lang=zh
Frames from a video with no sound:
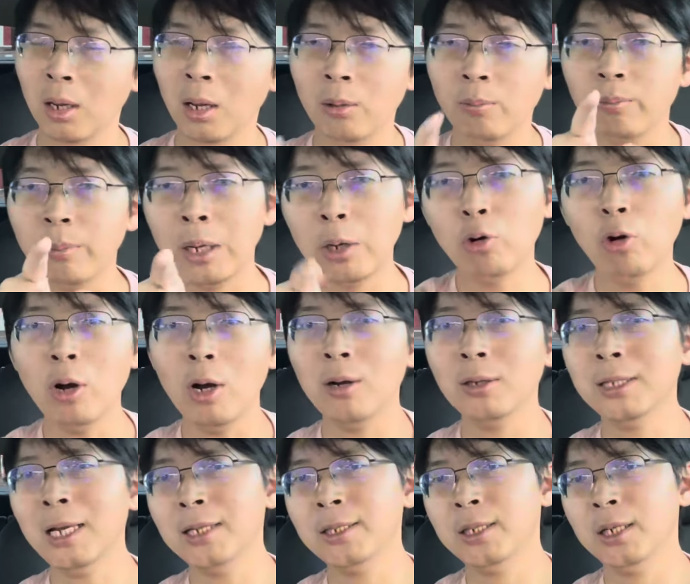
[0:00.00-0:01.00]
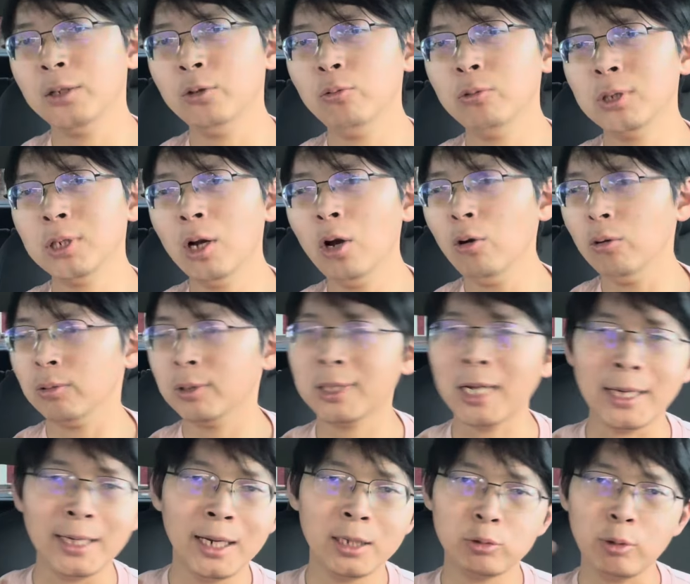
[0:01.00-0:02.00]
美国二战结束之后，
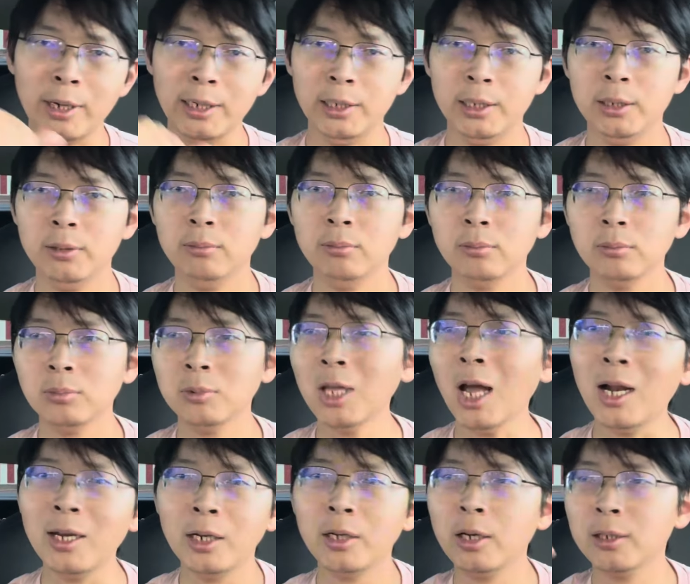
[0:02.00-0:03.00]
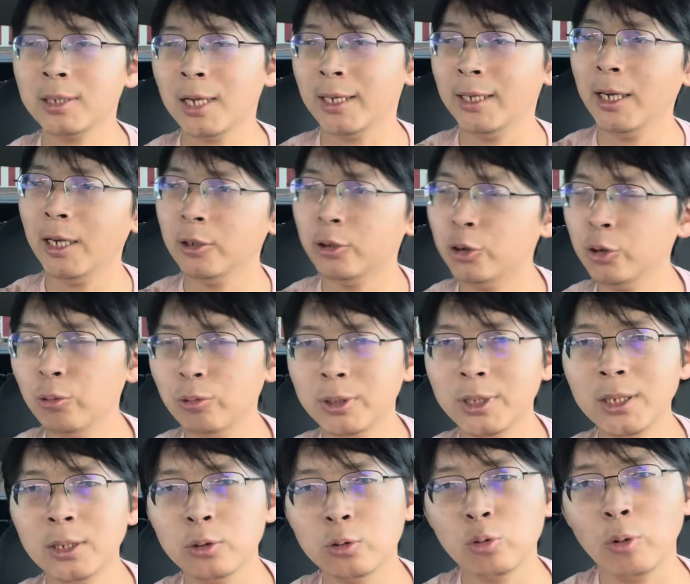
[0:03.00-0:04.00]
产业转移，大量的产业就
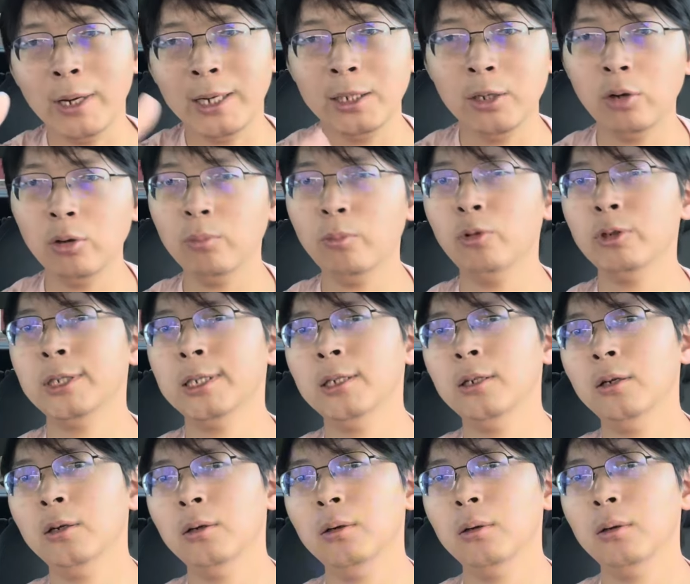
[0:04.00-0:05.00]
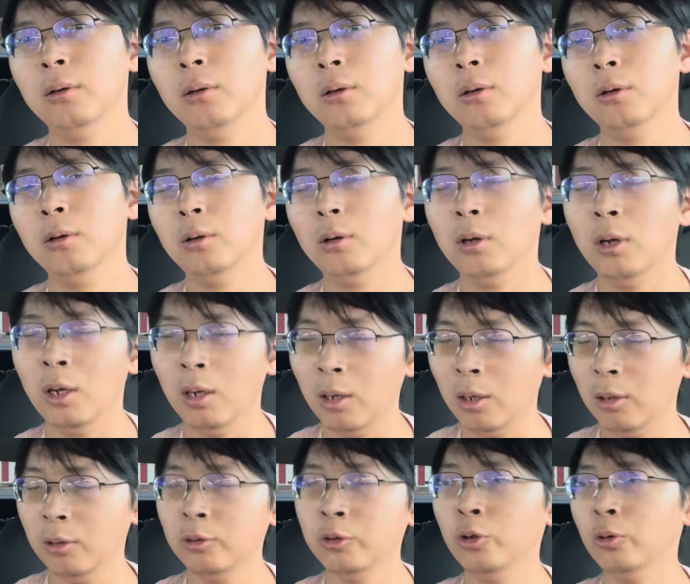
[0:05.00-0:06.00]
近转移到了墨西哥，
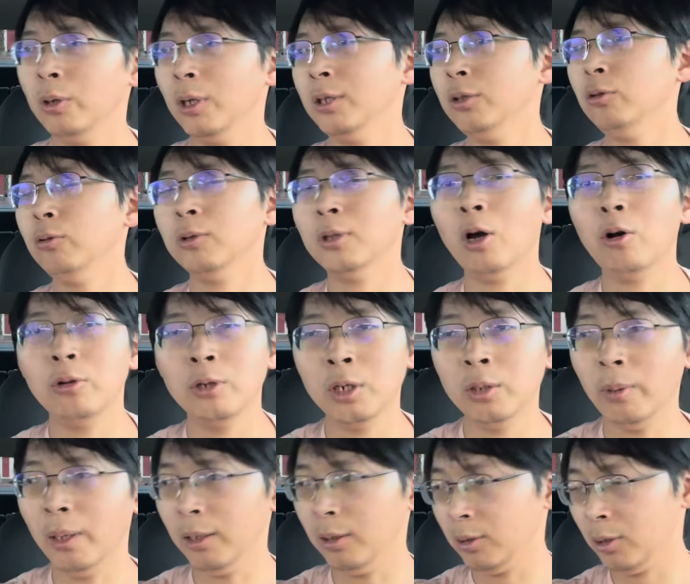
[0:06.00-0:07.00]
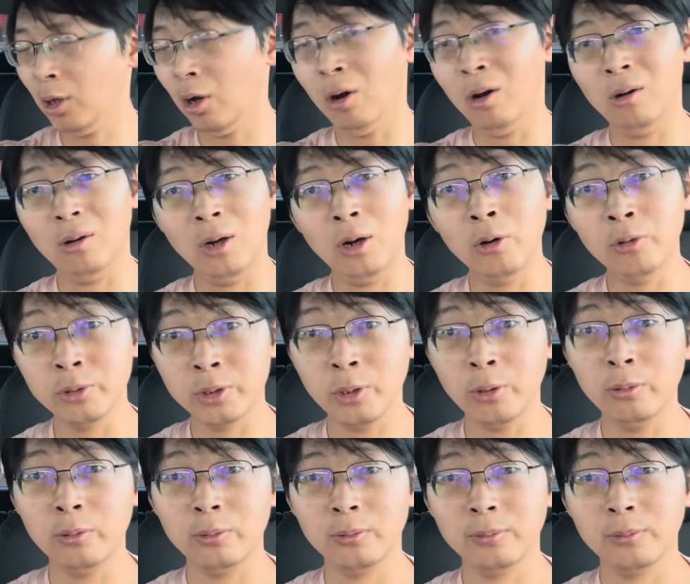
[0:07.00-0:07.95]
呃，有的就到日本、到欧洲。